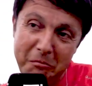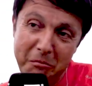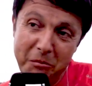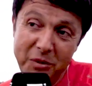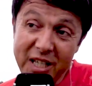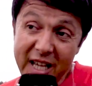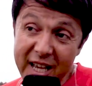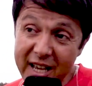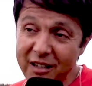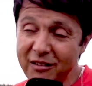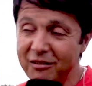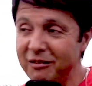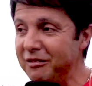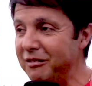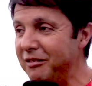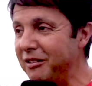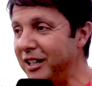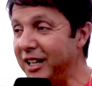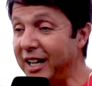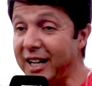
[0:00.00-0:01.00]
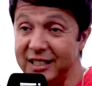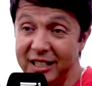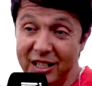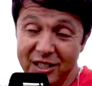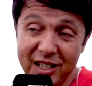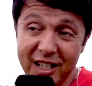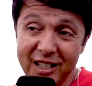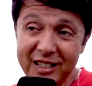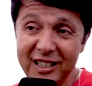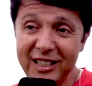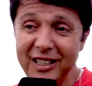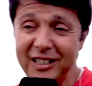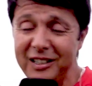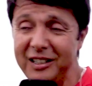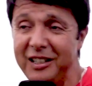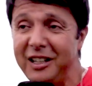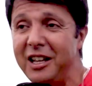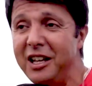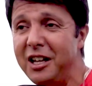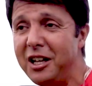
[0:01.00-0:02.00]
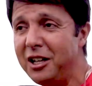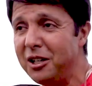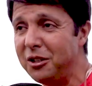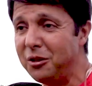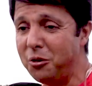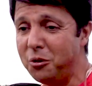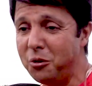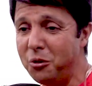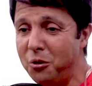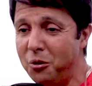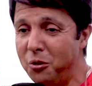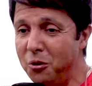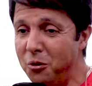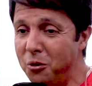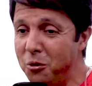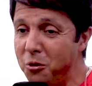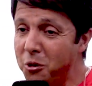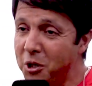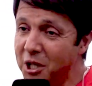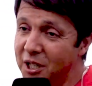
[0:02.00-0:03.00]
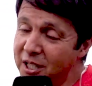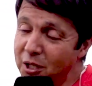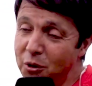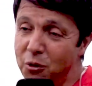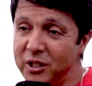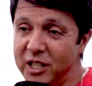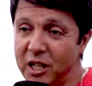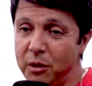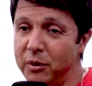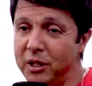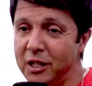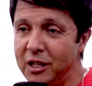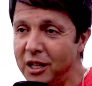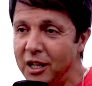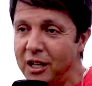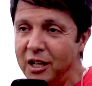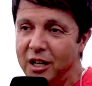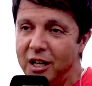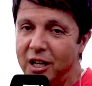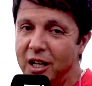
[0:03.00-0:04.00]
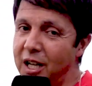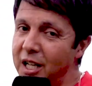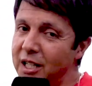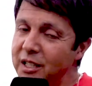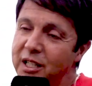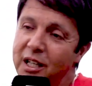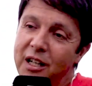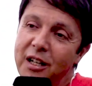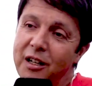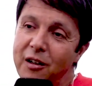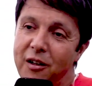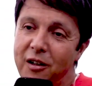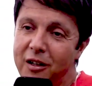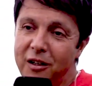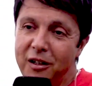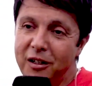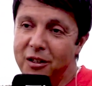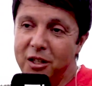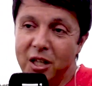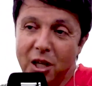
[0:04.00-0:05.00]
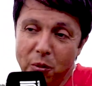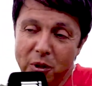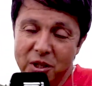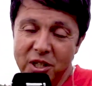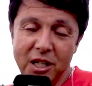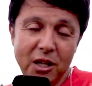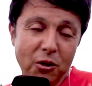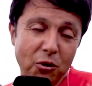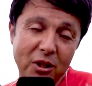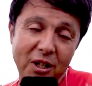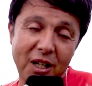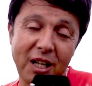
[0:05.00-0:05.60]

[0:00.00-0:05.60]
مزيان اقتصادي دونك كي تنقول دائما حتى الدرويش ياكل